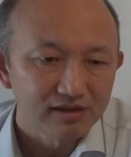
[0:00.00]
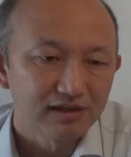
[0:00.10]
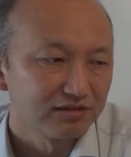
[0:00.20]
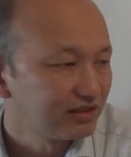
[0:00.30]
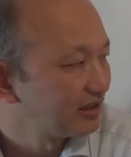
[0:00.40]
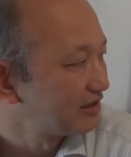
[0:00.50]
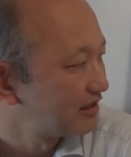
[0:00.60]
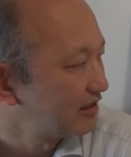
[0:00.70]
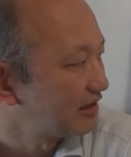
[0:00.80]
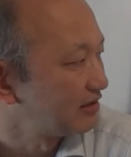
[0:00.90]
あの、避難し
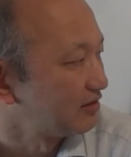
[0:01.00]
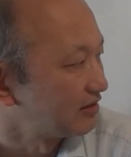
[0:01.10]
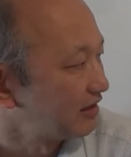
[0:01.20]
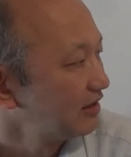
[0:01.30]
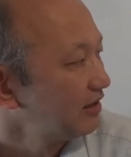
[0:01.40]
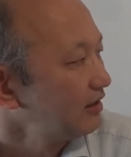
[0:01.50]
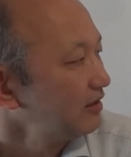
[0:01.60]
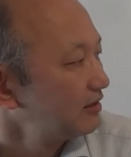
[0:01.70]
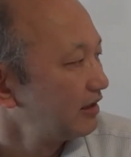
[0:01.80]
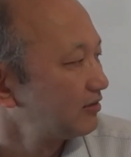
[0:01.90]
てきた人ですね。
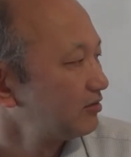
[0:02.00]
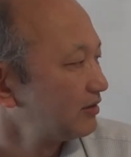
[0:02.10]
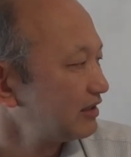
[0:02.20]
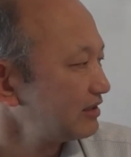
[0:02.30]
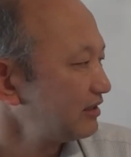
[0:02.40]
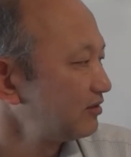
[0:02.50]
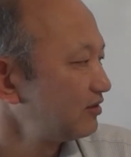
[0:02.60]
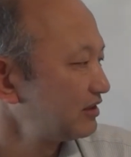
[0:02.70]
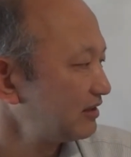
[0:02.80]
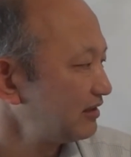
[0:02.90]
で、この私が乗
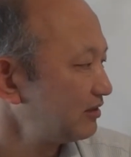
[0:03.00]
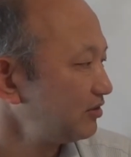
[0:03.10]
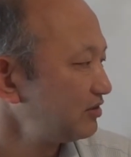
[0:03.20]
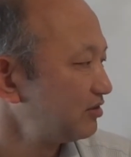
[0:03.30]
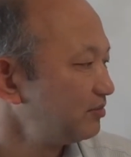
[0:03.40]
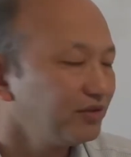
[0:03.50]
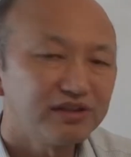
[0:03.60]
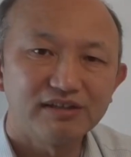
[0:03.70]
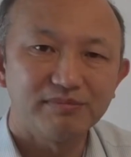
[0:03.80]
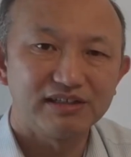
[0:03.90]
る列車はね、ドイツの
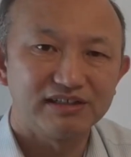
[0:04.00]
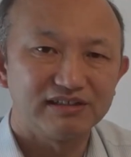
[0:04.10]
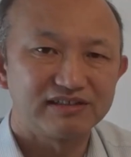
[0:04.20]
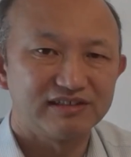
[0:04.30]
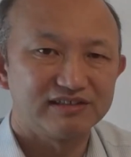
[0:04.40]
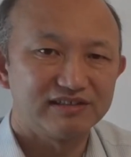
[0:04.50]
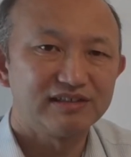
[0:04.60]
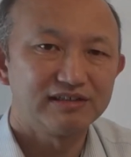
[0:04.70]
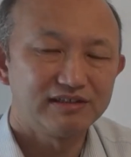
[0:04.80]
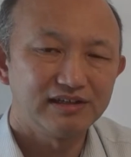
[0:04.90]
ミュンヘンまで行くやつなんですよ
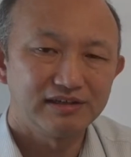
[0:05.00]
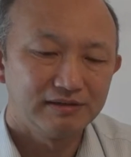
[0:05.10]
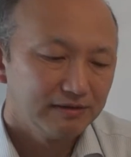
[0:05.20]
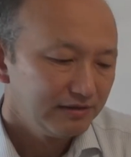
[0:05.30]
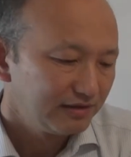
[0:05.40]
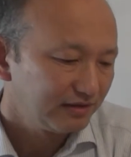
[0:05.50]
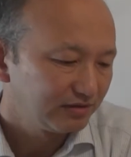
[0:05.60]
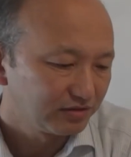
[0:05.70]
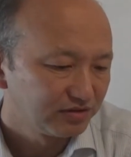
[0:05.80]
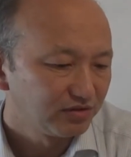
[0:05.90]
ね。で、えー、
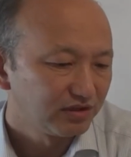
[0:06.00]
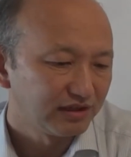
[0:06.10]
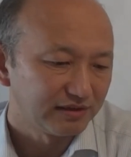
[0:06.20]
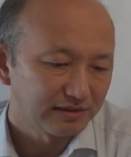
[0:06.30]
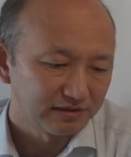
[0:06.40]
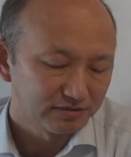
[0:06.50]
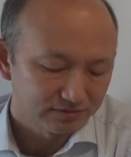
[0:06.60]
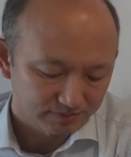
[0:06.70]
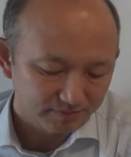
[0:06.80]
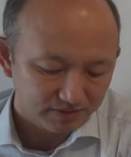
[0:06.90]
そっちの方へ、あの、
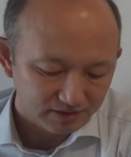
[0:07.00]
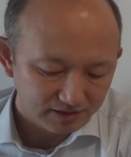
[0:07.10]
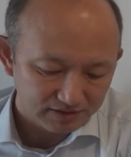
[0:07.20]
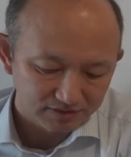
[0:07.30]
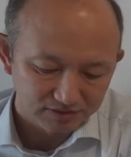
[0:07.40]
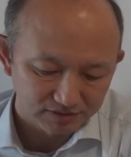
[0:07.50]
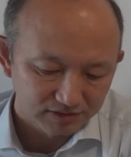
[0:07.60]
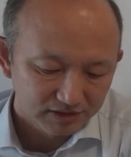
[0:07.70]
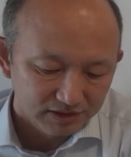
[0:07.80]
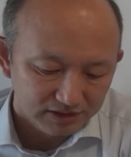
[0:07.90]
あの、
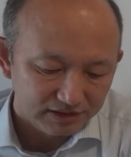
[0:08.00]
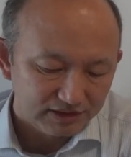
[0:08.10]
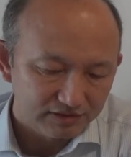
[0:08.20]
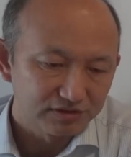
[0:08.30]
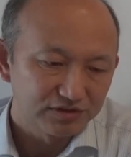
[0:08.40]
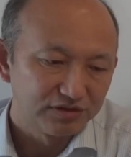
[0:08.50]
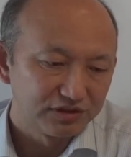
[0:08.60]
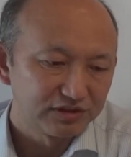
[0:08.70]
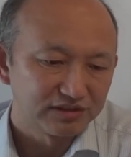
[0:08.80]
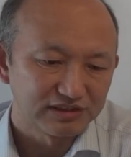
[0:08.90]
行くそういう
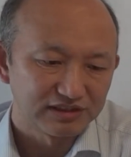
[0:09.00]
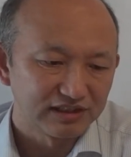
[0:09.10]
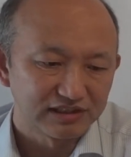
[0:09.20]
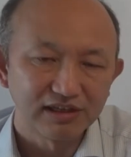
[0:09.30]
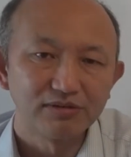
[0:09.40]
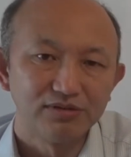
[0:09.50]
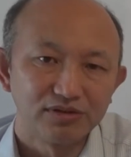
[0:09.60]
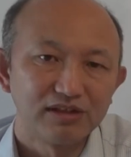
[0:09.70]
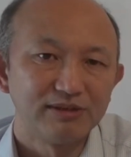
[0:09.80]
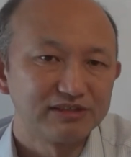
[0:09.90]
人たちが結構
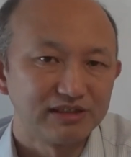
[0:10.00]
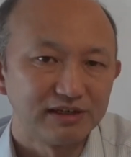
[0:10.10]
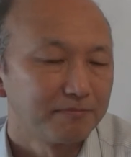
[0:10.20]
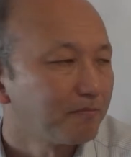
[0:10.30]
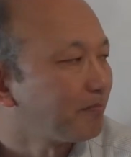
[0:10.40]
乗ってましたね。